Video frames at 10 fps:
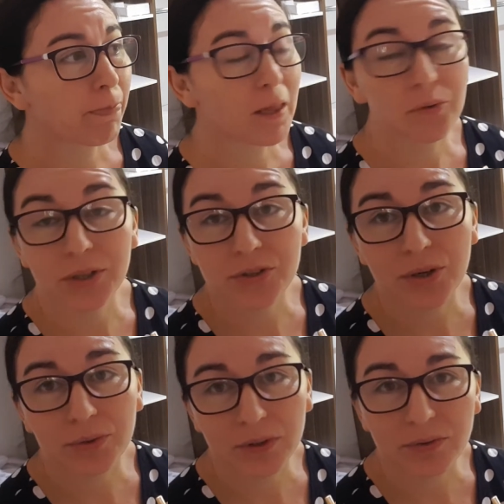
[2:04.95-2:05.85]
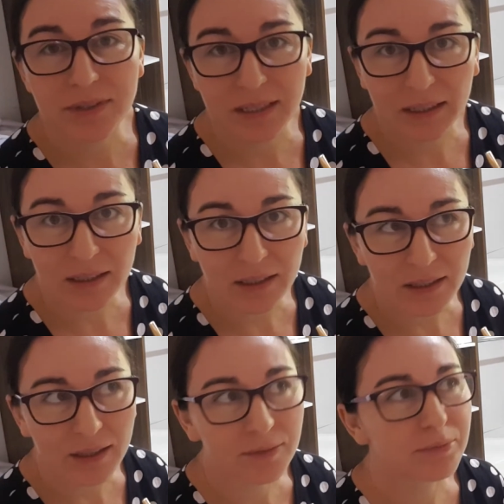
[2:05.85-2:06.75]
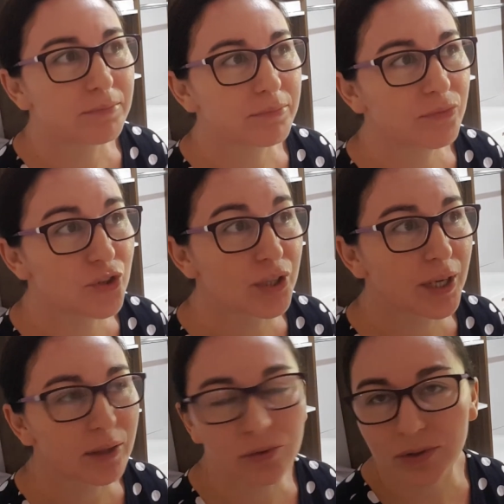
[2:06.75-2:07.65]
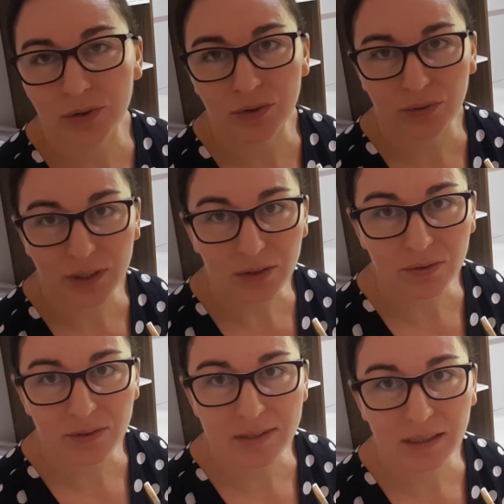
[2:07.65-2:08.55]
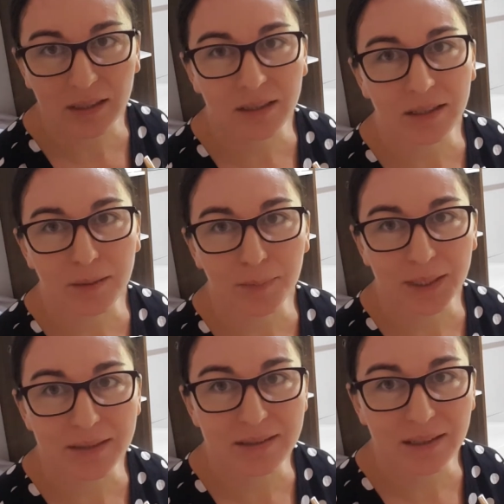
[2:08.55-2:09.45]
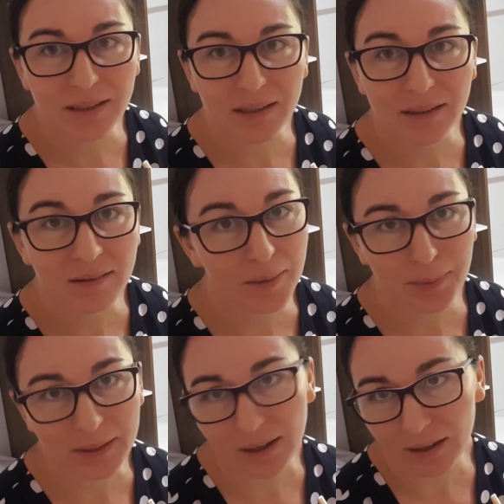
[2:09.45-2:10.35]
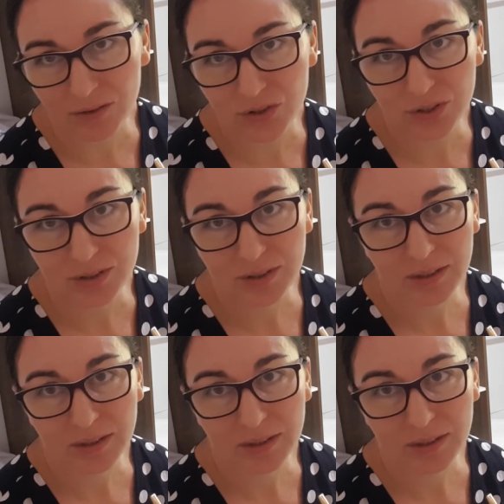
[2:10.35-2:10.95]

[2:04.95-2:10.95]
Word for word: Eu acho que quando você cria direito seus filhos, você cria para ser independente,